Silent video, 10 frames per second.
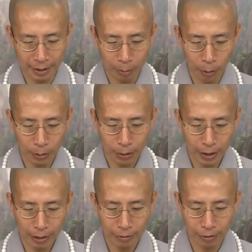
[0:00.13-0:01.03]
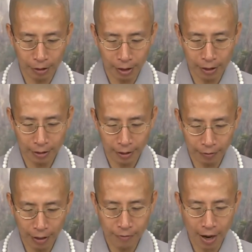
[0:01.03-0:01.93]
默学念佛的
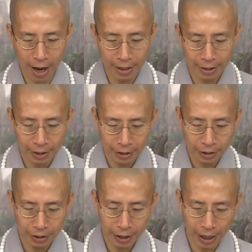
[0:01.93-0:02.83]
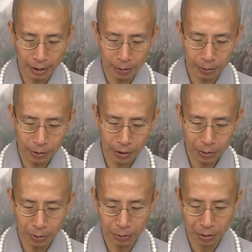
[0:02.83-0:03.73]
方法是采用
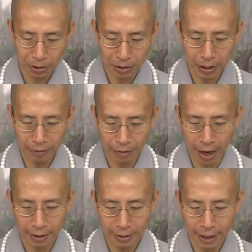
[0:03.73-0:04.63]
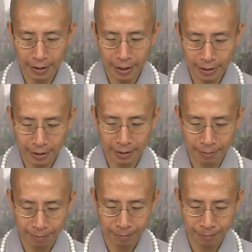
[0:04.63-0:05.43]
印祖十念法三三四。